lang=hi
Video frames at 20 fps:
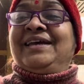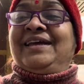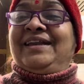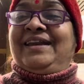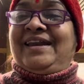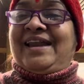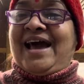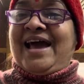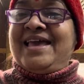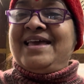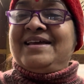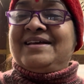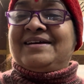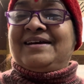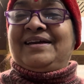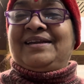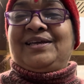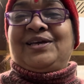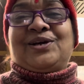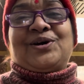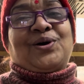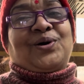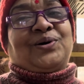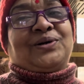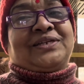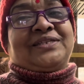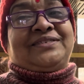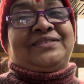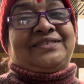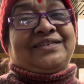लाइक करिए
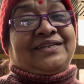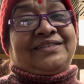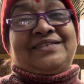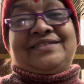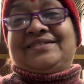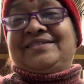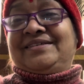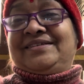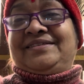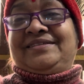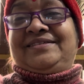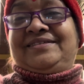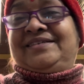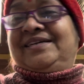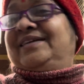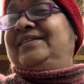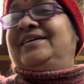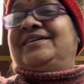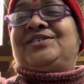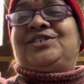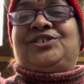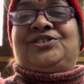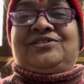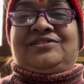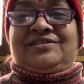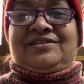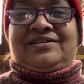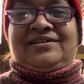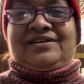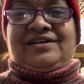और ज़्यादा से ज़्यादा
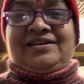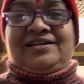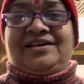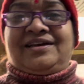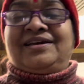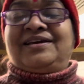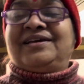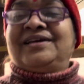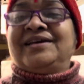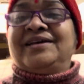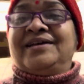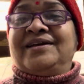शेयर करिए